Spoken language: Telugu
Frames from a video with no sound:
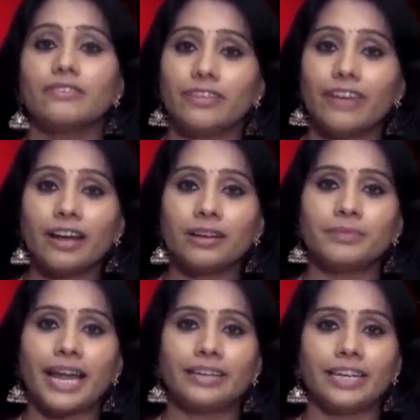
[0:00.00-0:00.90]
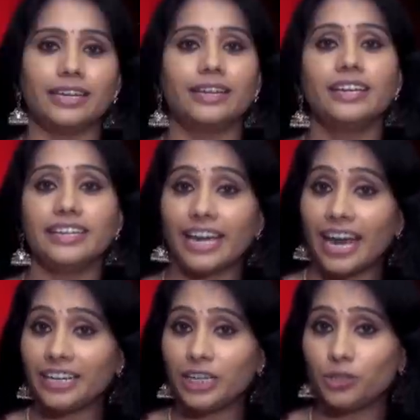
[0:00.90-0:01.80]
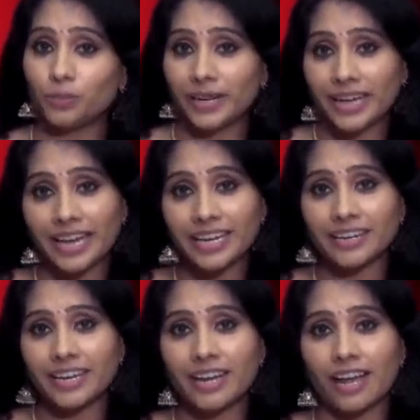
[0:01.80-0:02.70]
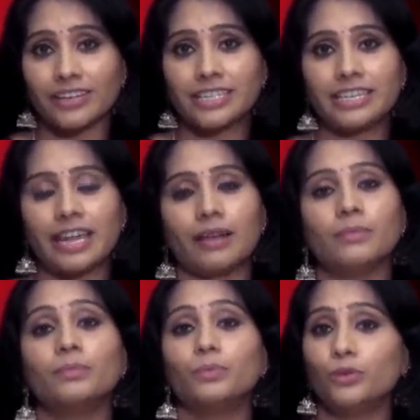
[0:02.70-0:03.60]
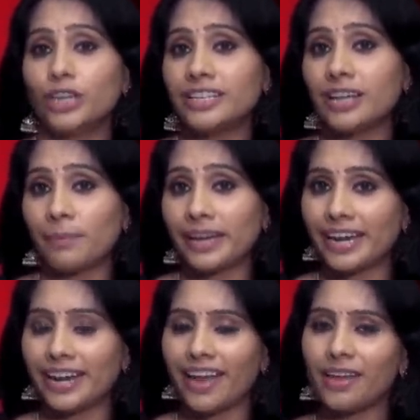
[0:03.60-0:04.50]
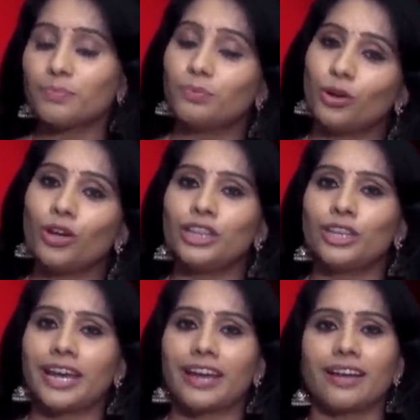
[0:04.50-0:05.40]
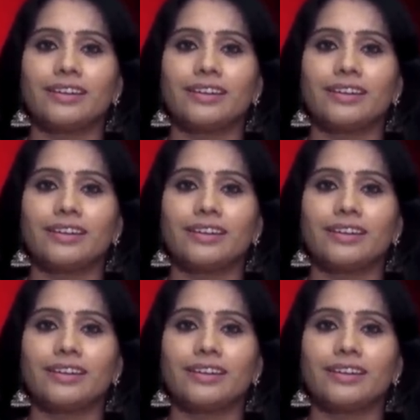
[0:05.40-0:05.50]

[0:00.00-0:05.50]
వివాహం లాంటి ఎలాంటి శుభకార్యానికి కావలసిన పూజా సామాగ్రి అయినా పురోహితులైన